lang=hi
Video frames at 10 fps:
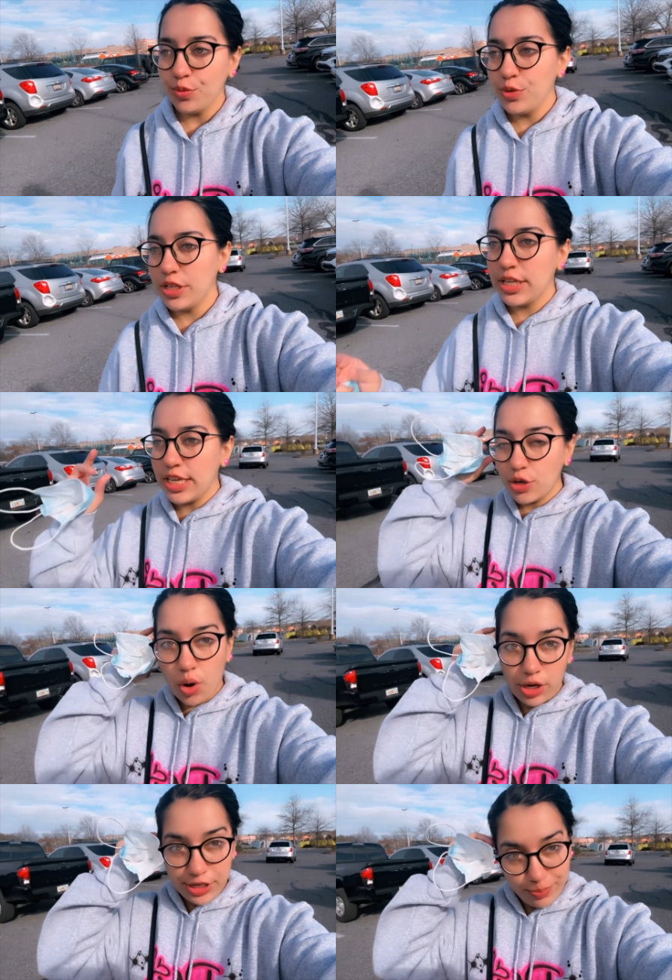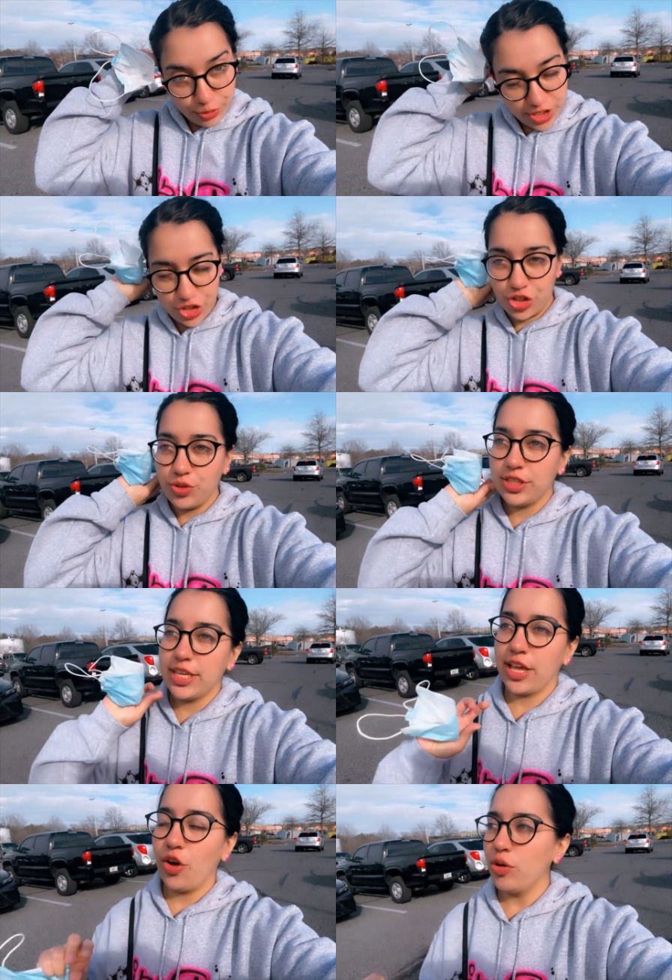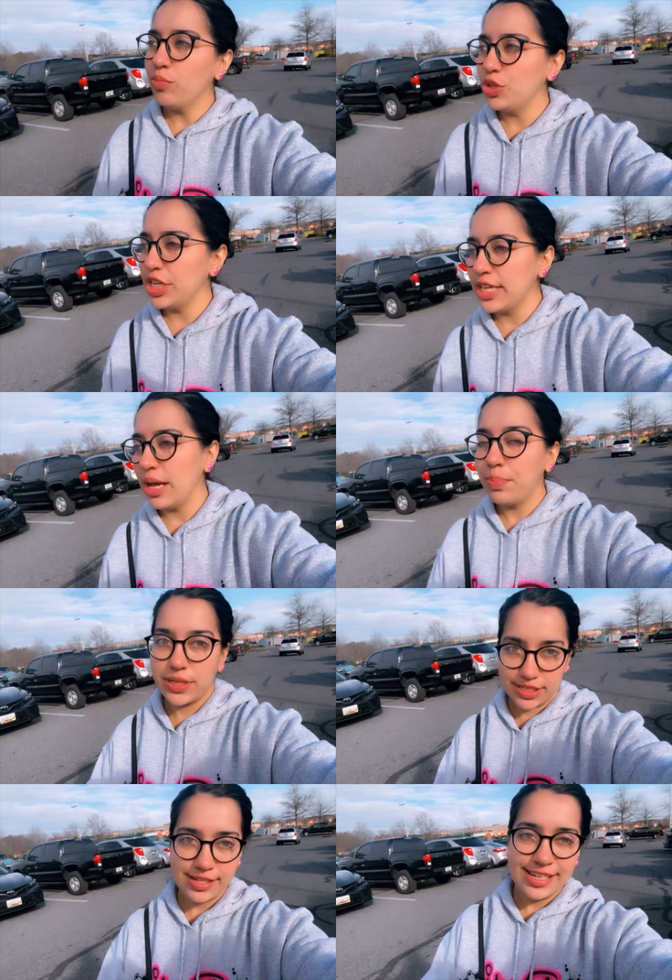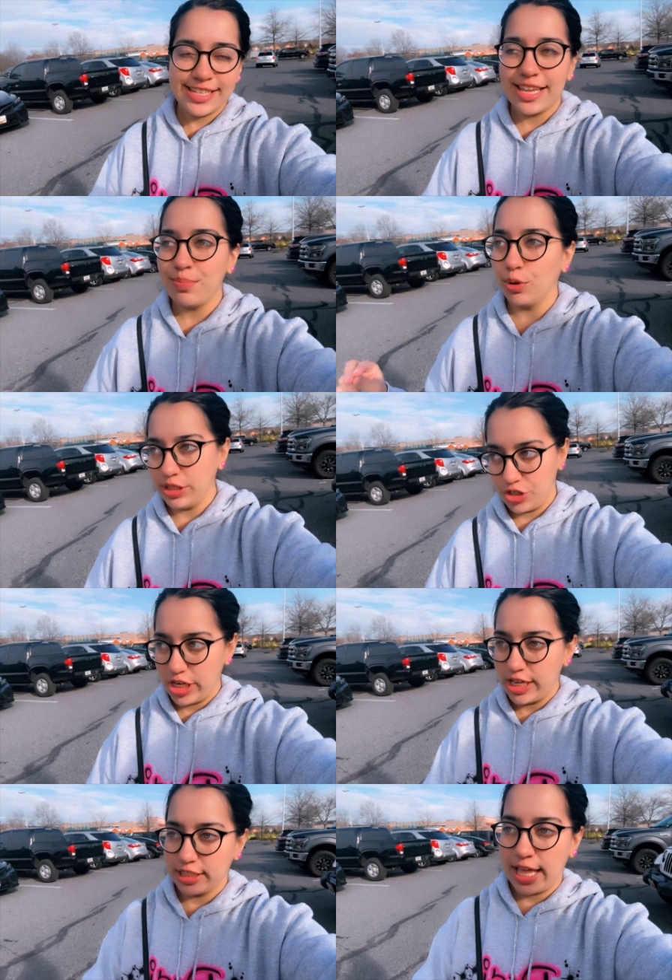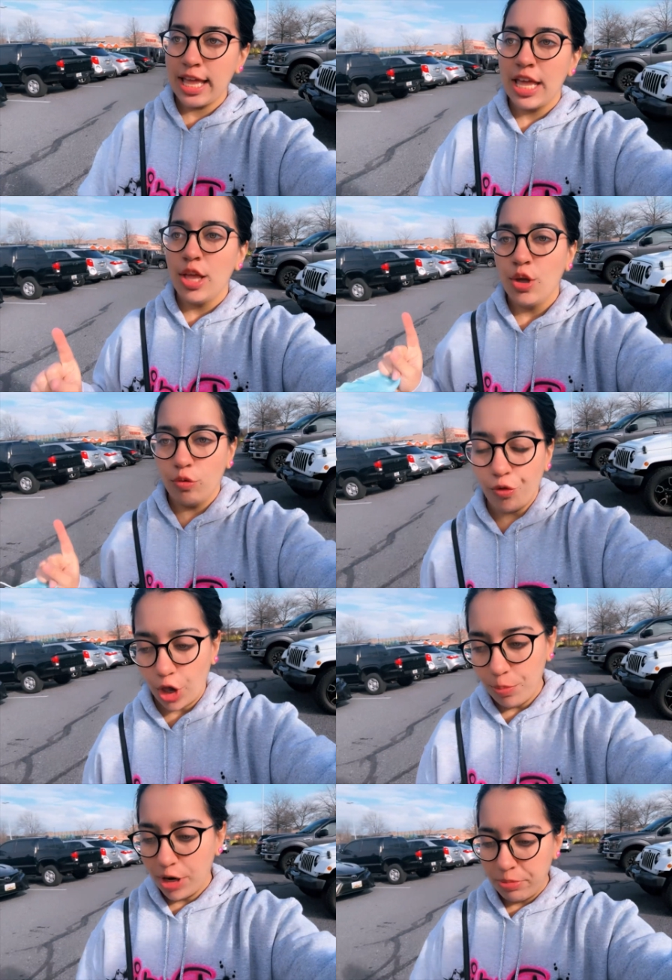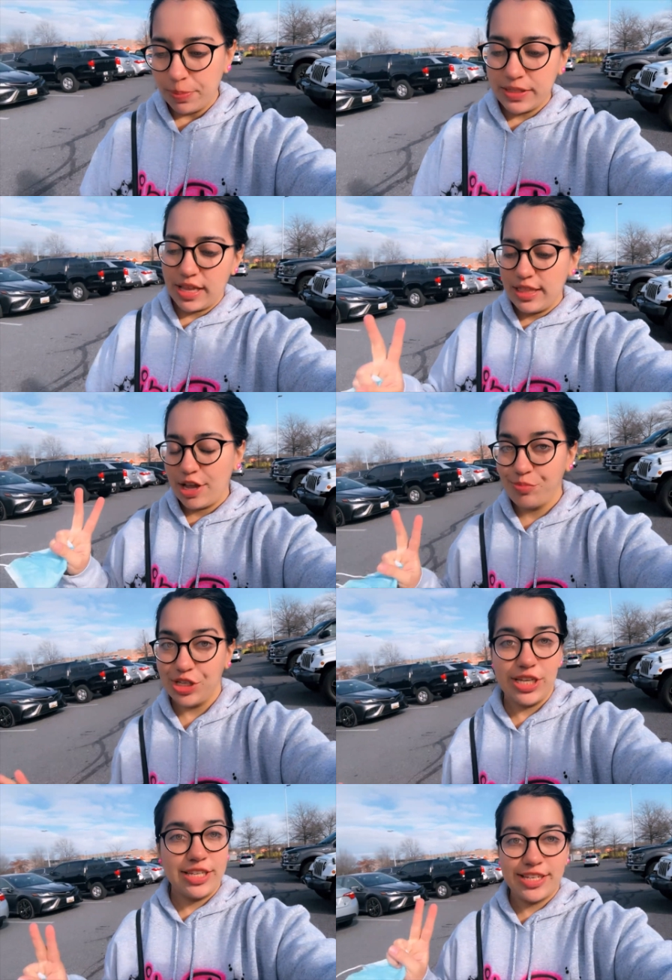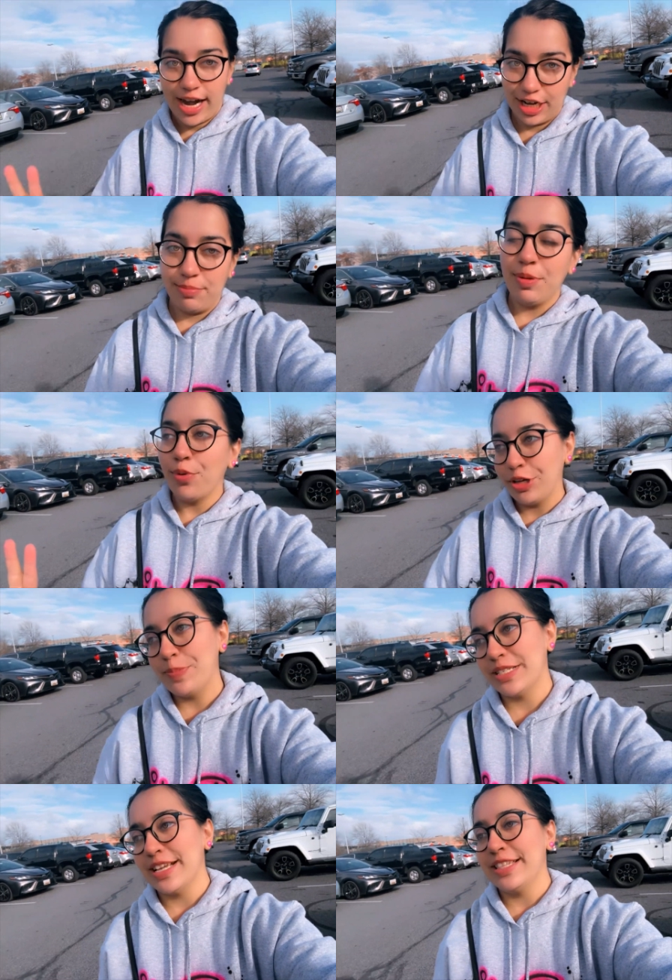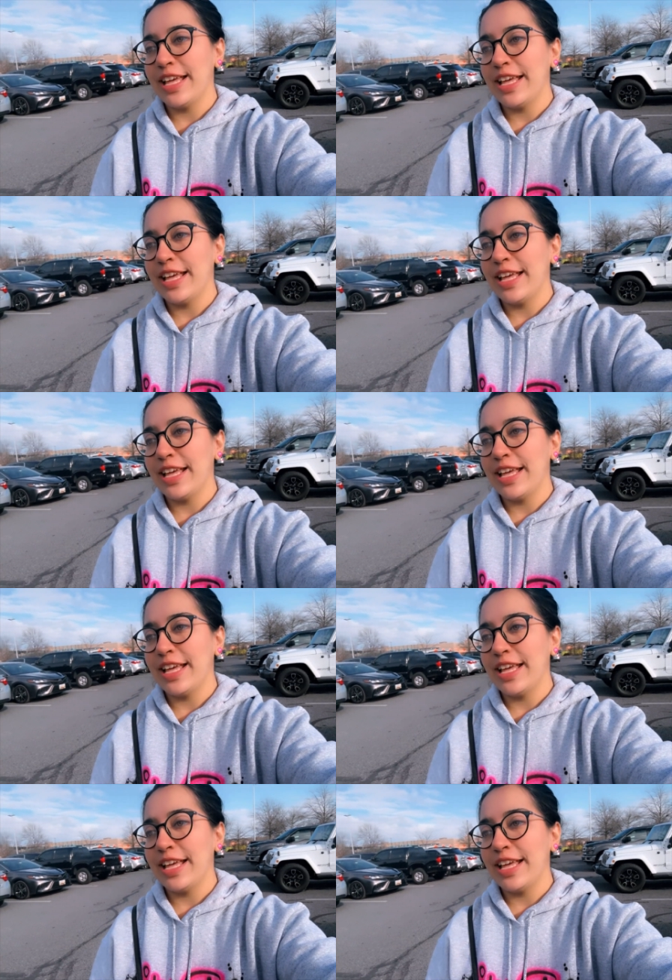उनकी क्वालिटी बहुत अच्छी होती है और मुझे ना पर्सनली ये बहुत अच्छा लगता है वॉलमार्ट भी पसंद है और मुझे टारगेट भी बहुत पसंद